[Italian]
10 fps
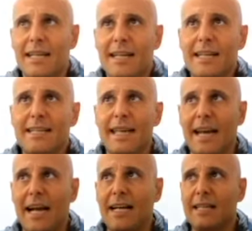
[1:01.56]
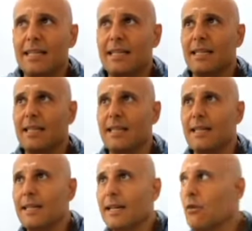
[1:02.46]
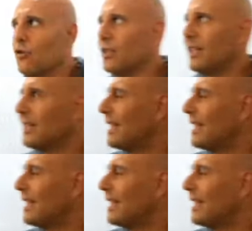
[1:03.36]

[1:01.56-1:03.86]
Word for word: l'intera, eh, è concentrata